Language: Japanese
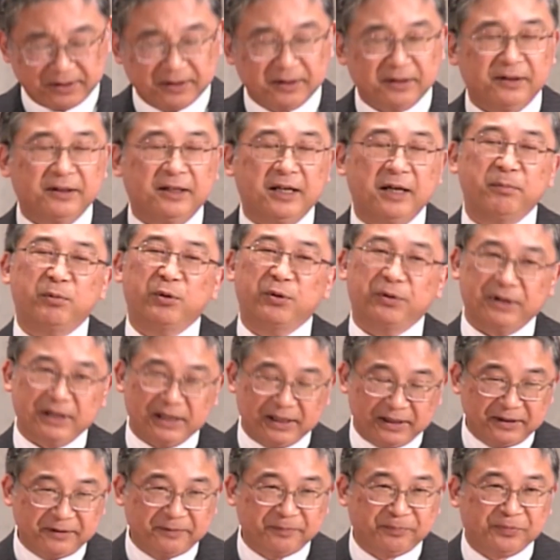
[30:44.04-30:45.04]
でも
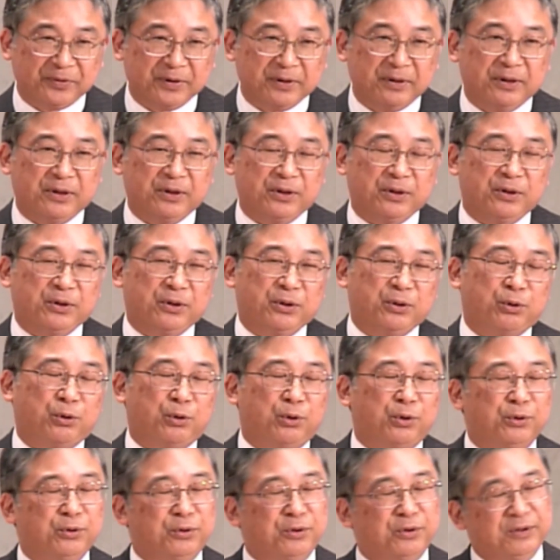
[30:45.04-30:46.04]
ね
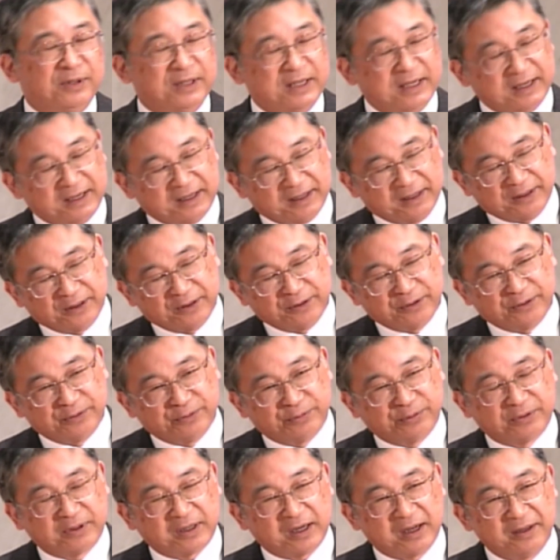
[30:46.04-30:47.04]
このね
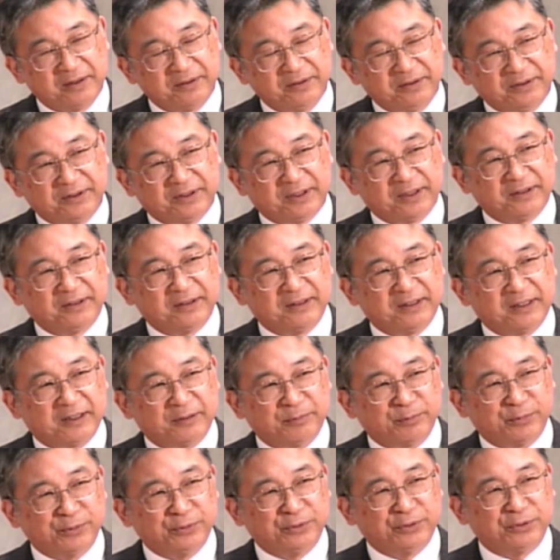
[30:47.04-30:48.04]
不完全な
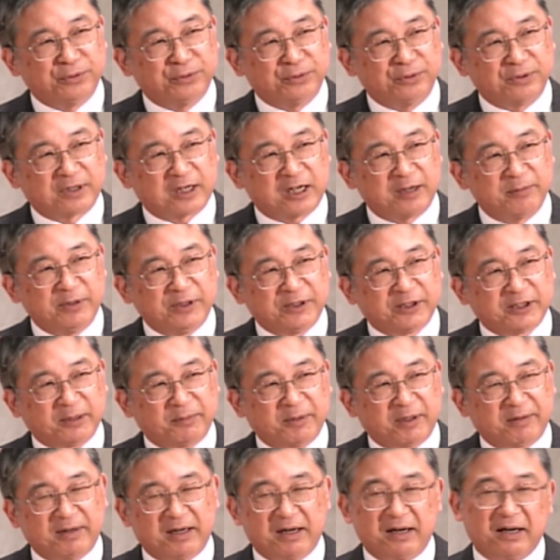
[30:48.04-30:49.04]
ものを神
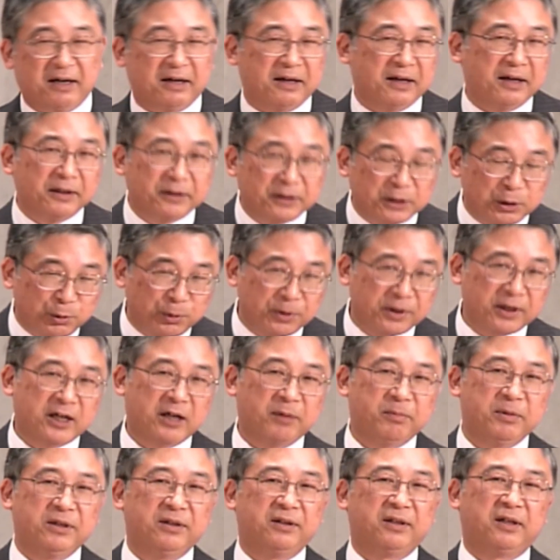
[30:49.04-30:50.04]
様はあえてお
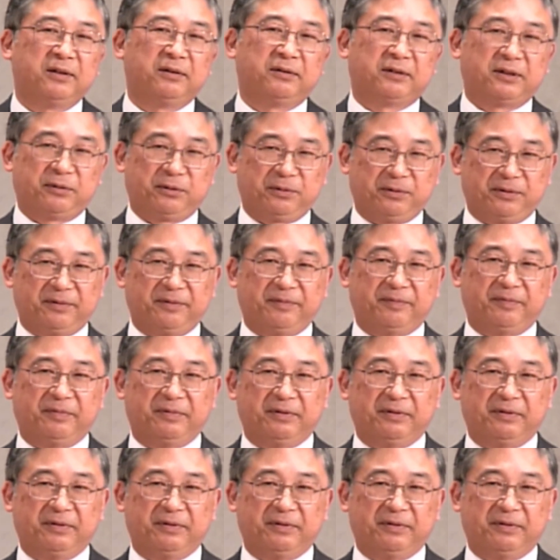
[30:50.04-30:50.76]
選びになったのよ。